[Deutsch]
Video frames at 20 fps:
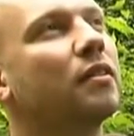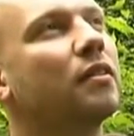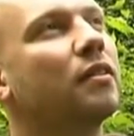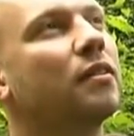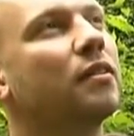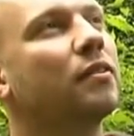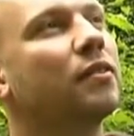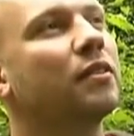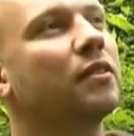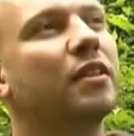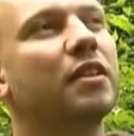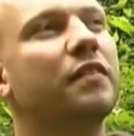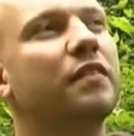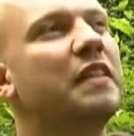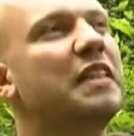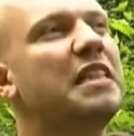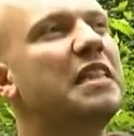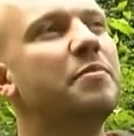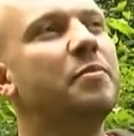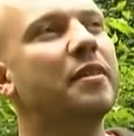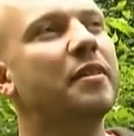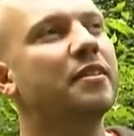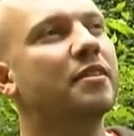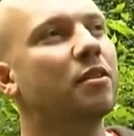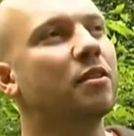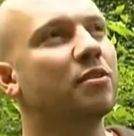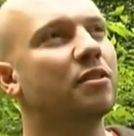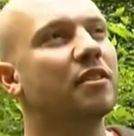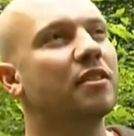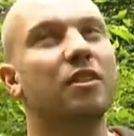Und irgendwie liebe ich es,
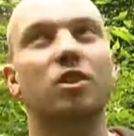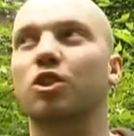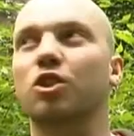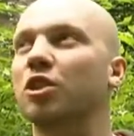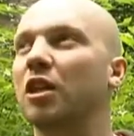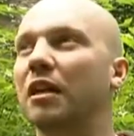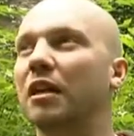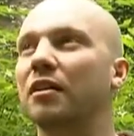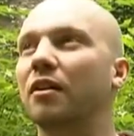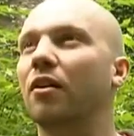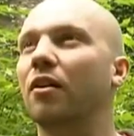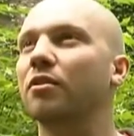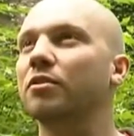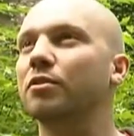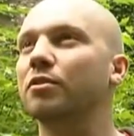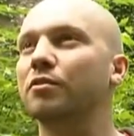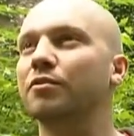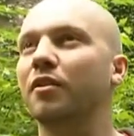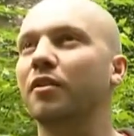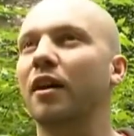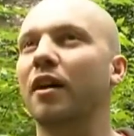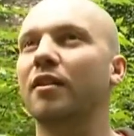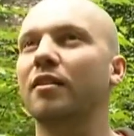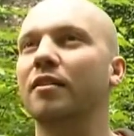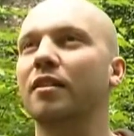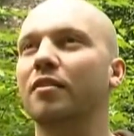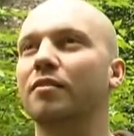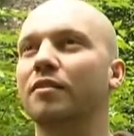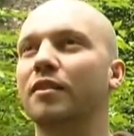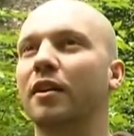aus dieser Stadt
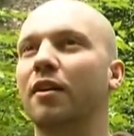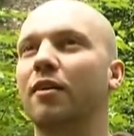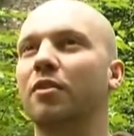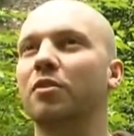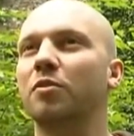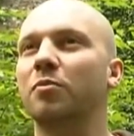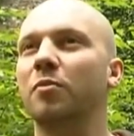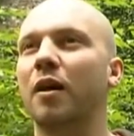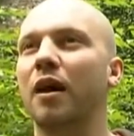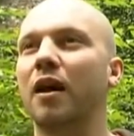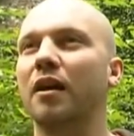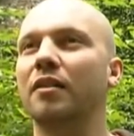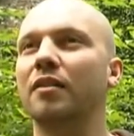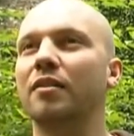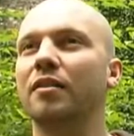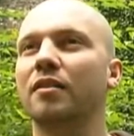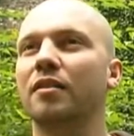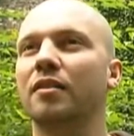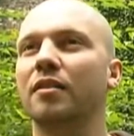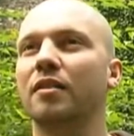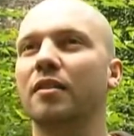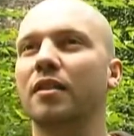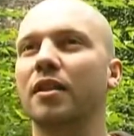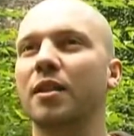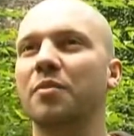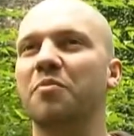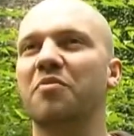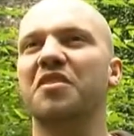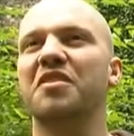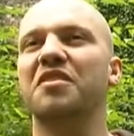rauszufahren, auf die Autobahn,
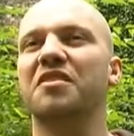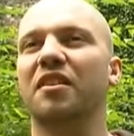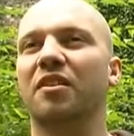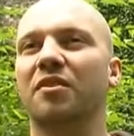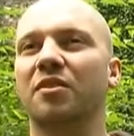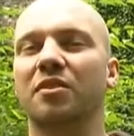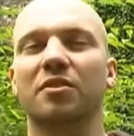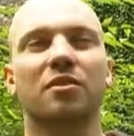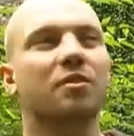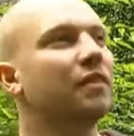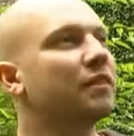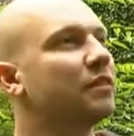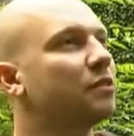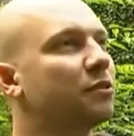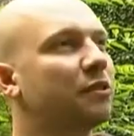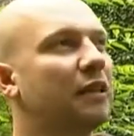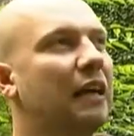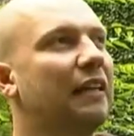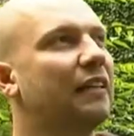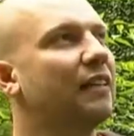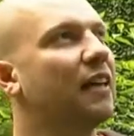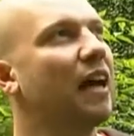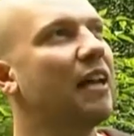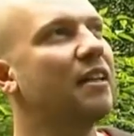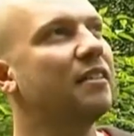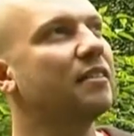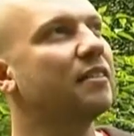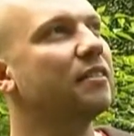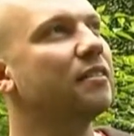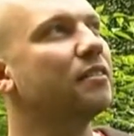im Winter oder so, wenn es total
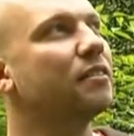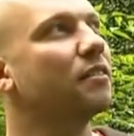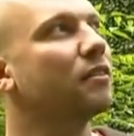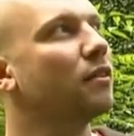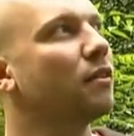kalt ist.